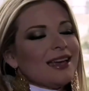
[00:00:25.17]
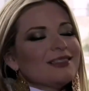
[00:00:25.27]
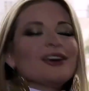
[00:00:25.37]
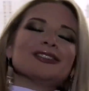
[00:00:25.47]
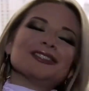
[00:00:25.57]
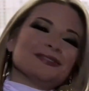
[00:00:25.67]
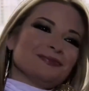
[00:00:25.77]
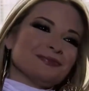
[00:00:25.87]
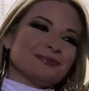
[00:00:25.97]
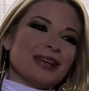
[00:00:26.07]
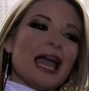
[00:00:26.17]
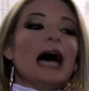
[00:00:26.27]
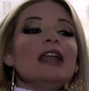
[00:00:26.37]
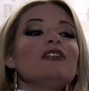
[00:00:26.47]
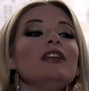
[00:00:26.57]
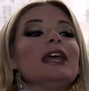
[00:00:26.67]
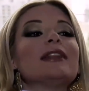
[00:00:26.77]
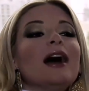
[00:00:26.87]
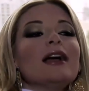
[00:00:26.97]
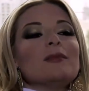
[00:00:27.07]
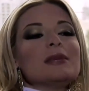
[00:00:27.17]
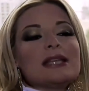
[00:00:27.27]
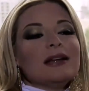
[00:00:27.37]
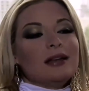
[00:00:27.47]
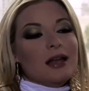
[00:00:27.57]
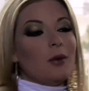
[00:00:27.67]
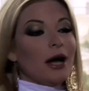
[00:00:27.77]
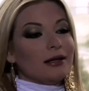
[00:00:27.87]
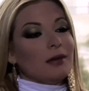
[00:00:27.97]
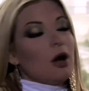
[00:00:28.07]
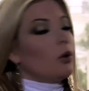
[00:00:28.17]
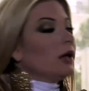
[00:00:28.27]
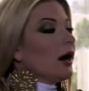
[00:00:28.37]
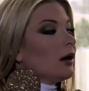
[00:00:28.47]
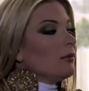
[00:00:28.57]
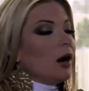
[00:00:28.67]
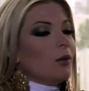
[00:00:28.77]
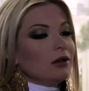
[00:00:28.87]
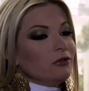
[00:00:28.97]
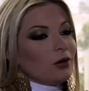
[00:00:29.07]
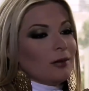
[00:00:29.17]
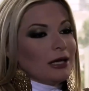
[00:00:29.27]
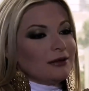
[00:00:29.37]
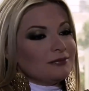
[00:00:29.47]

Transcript: طنط أنا في أتحكم بصحة اللاوعي تبعه وأتحكم بعواطفه كمان